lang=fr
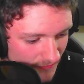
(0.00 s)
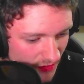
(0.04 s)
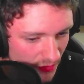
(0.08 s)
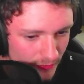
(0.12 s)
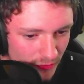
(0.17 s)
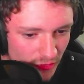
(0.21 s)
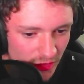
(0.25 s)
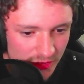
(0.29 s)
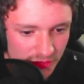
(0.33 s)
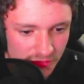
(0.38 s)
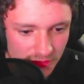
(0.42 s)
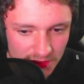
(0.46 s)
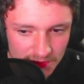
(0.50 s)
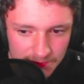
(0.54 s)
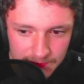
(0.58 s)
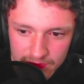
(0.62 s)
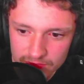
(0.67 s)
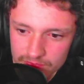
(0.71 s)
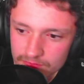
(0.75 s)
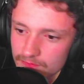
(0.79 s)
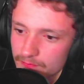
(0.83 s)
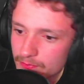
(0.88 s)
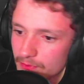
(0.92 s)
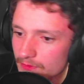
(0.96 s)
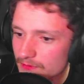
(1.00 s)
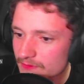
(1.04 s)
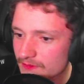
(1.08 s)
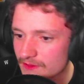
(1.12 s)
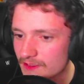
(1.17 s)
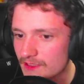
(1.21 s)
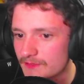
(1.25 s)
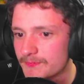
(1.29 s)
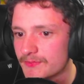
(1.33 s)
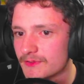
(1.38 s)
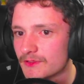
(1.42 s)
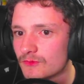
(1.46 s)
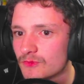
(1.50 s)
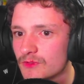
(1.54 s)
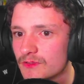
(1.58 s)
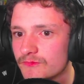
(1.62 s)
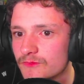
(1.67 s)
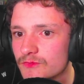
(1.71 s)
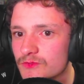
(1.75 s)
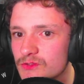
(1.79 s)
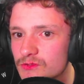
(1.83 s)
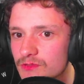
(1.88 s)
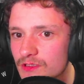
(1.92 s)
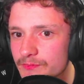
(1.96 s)
Comme quoi j'aurais pas dû prendre un apéro
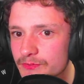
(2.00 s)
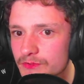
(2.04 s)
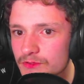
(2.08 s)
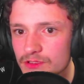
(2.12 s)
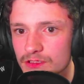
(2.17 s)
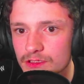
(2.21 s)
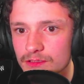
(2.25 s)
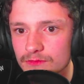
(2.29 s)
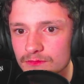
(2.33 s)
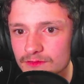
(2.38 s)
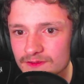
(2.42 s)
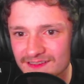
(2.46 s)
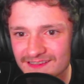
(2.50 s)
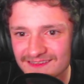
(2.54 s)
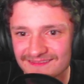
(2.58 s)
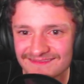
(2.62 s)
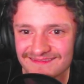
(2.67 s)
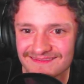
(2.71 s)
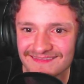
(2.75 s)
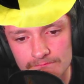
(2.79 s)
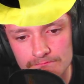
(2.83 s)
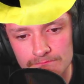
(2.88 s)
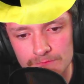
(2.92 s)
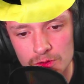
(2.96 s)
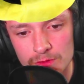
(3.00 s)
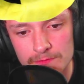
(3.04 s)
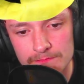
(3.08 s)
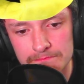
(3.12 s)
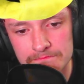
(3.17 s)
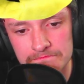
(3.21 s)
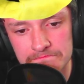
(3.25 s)
avant de jouer à Punch Out. Bonne